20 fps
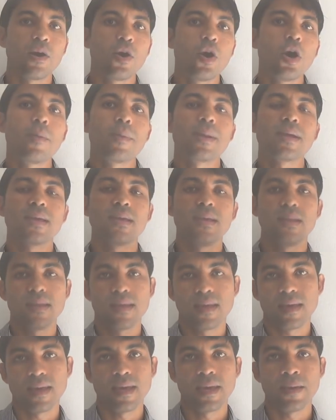a obra que Ele
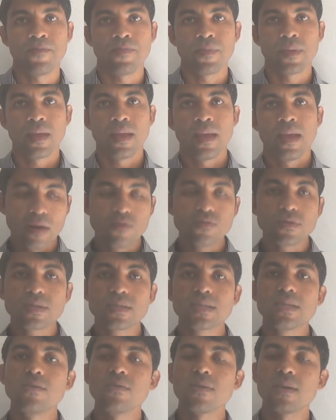quer, a
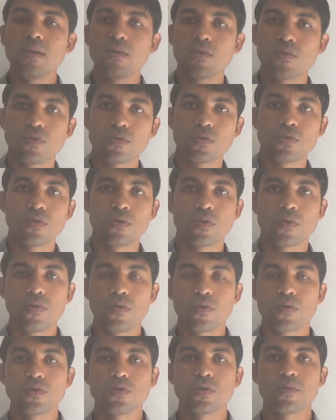unção que Ele
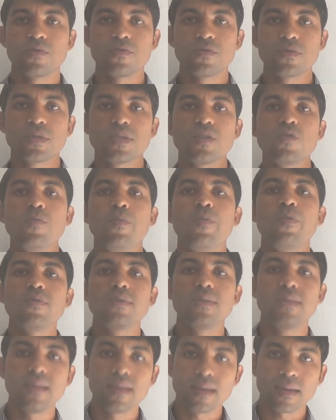colocou sobre você, o
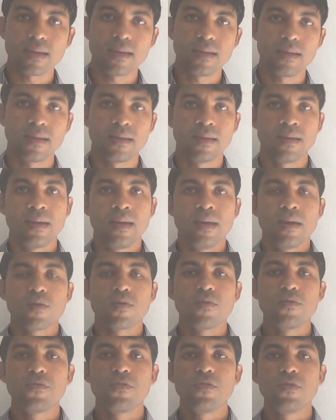poder que Ele
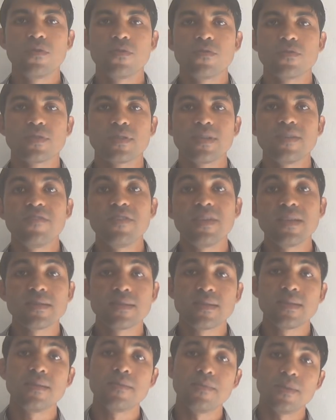confiou em você, venha
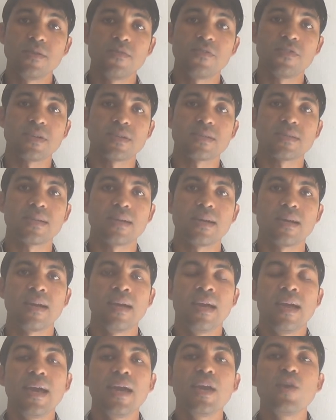se
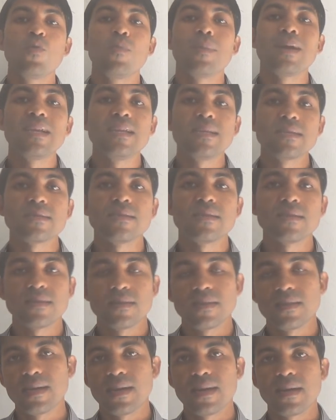manifestar em uma
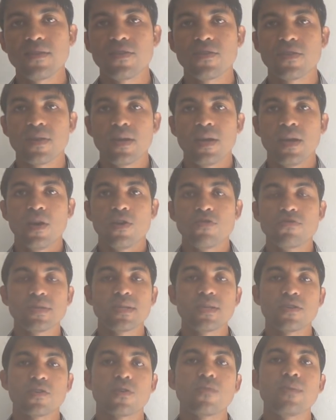necessidade. Ou
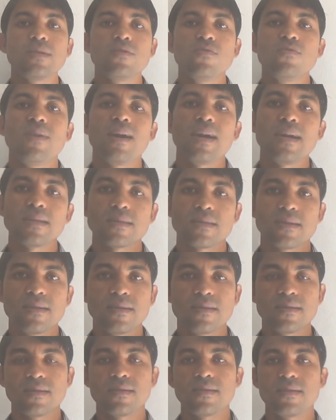seja, quando há essa
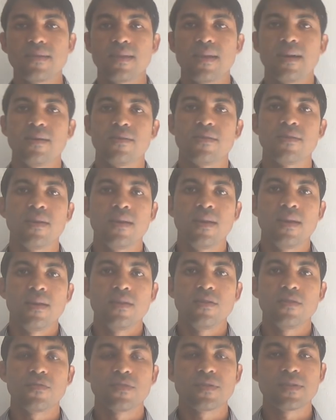necessidade
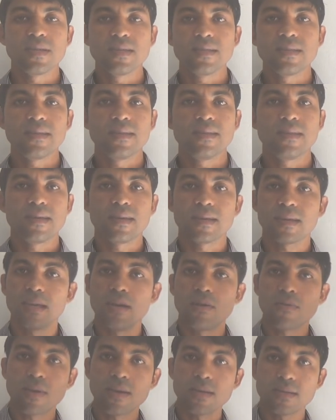de você entender que
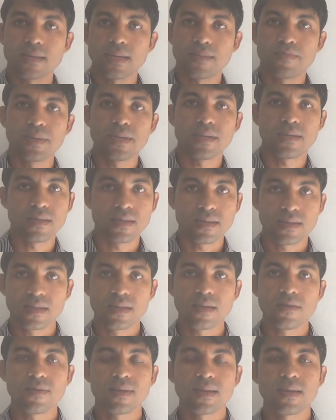alguém está
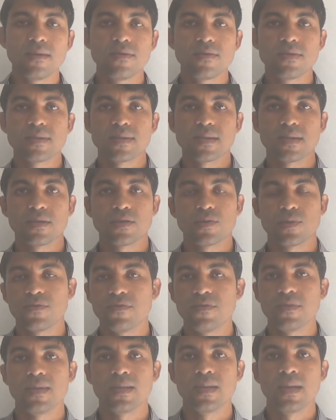precisando daquilo que está na sua
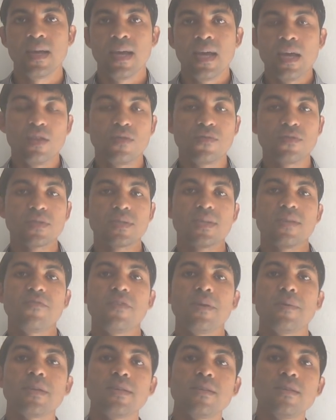vida, de você
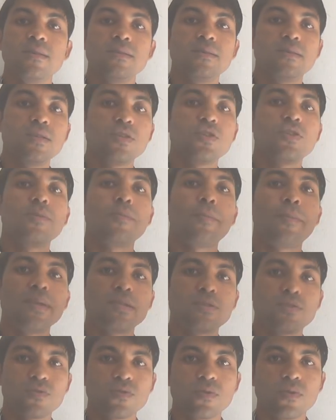ver que existem
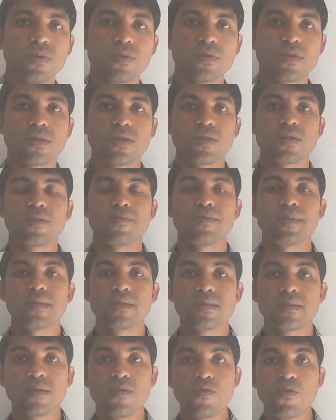pessoas que estão
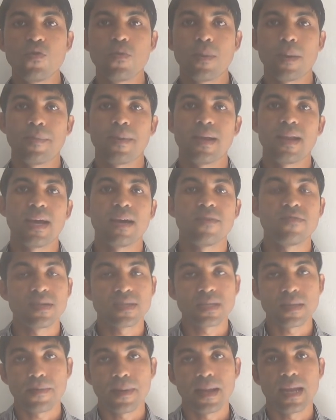precisando de uma palavra e
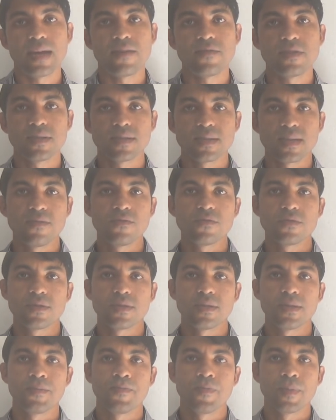essa palavra está em
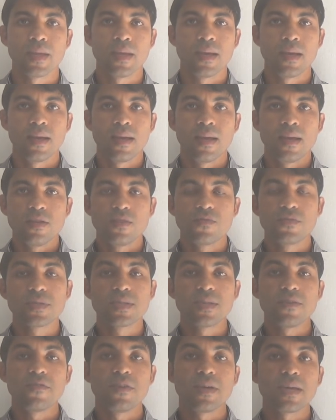você, de
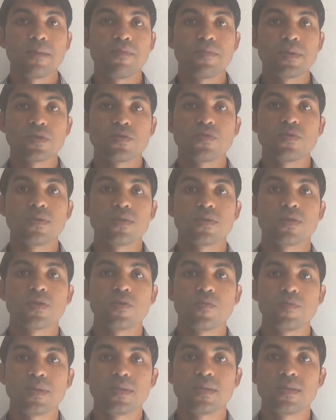você ver que pessoas
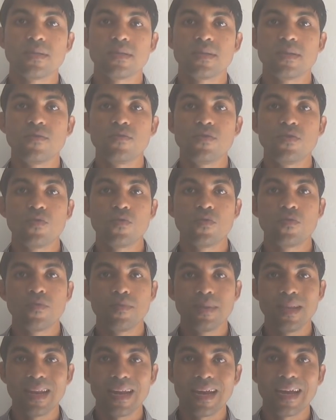estão precisando de um
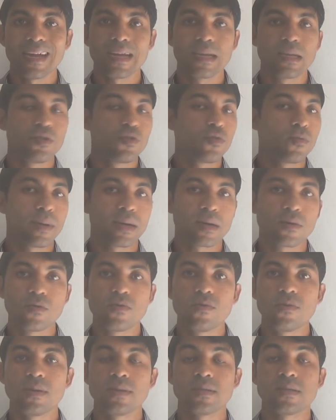milagre, de uma
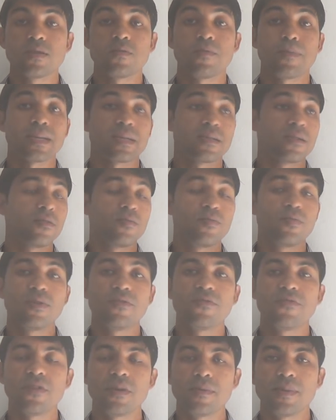cura, estão passando por
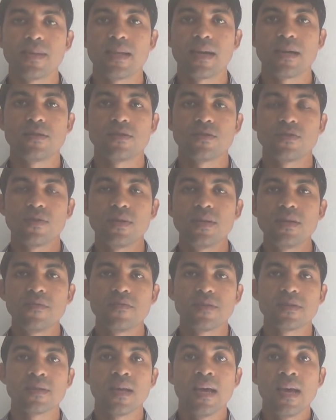enfermidades
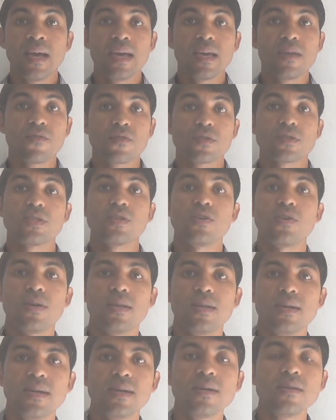horríveis e você
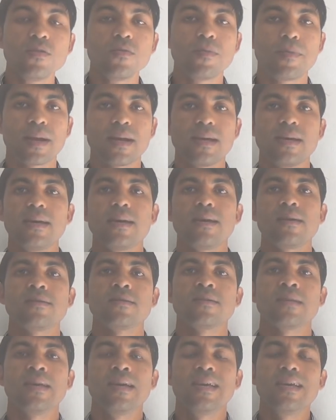olhando para
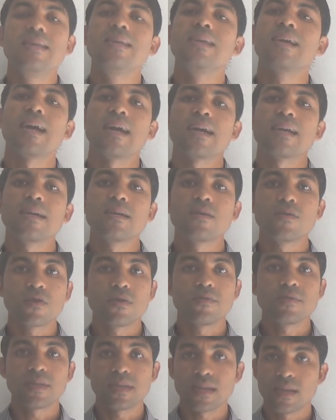elas e encarando
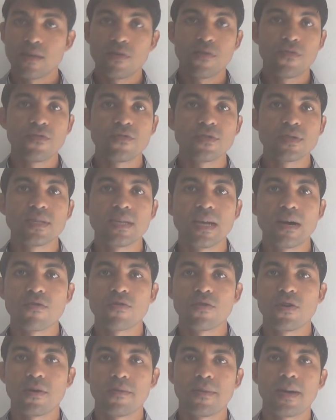como se aquilo fosse
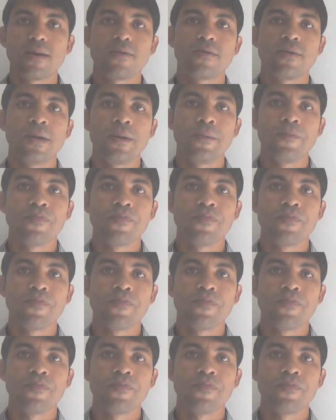algo normal.